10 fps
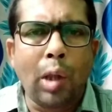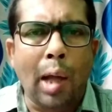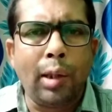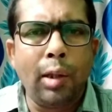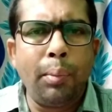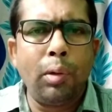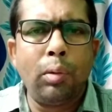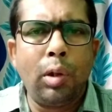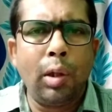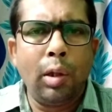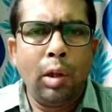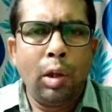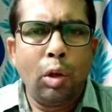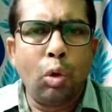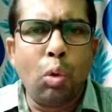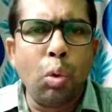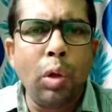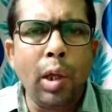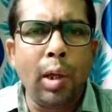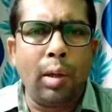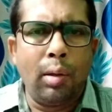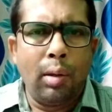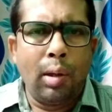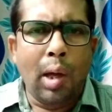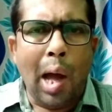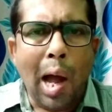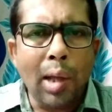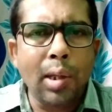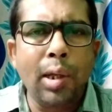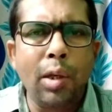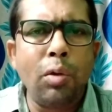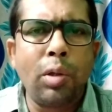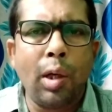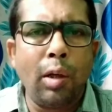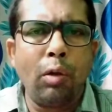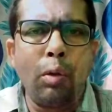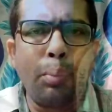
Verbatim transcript: তাদের বিরুদ্ধে ঘুরিয়ে আজ এই নিউজ চ্যানেলগুলো